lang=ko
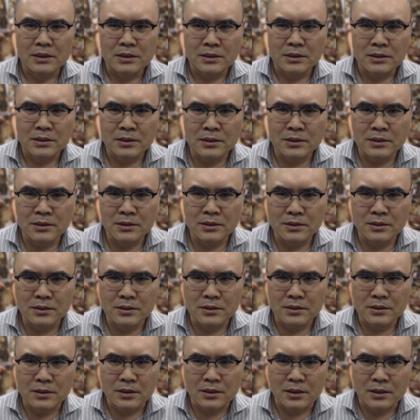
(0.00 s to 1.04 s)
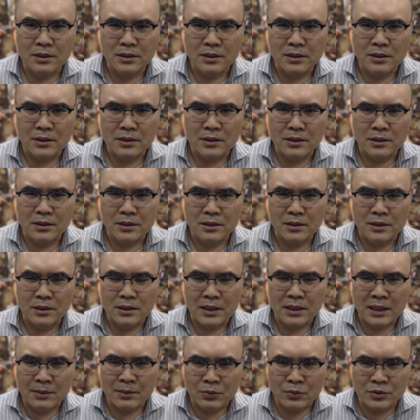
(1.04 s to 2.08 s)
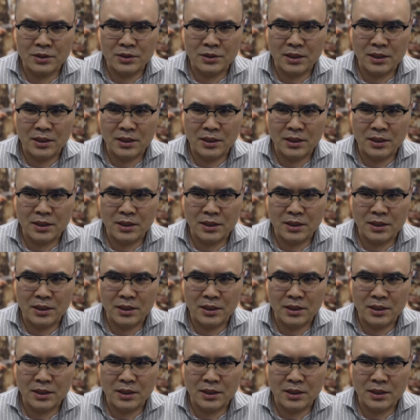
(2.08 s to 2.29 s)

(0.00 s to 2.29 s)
그 어, 아버지